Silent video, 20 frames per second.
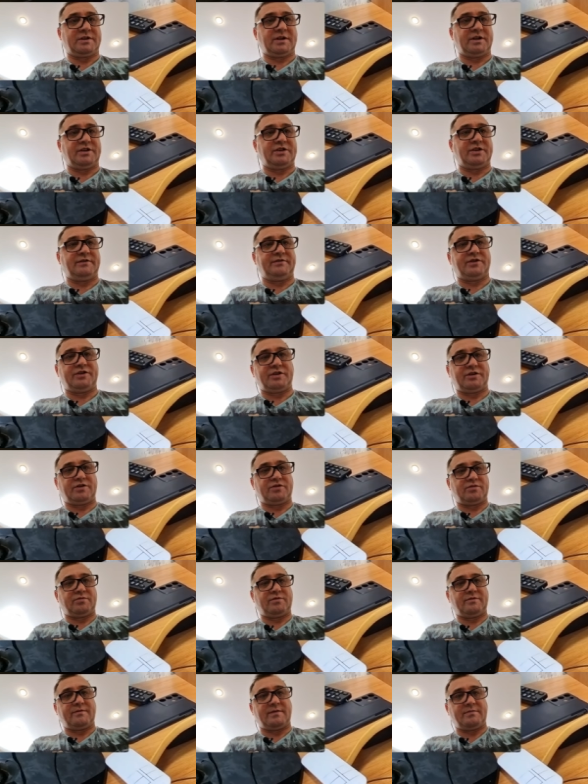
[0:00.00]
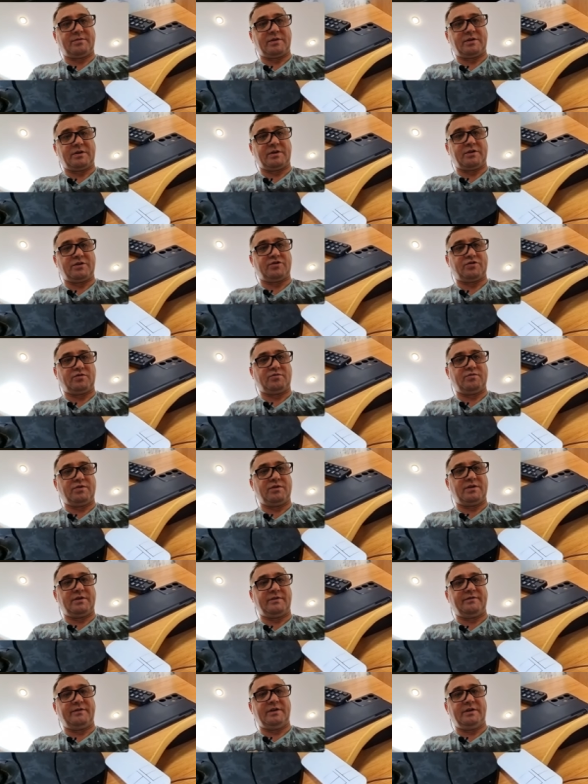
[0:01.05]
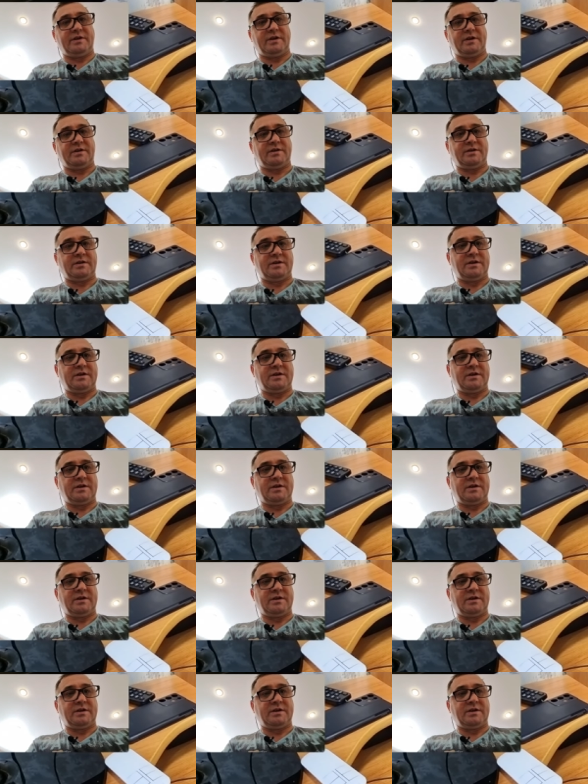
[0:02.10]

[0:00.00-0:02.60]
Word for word: штативчик, чтобы вам хорошо было видно.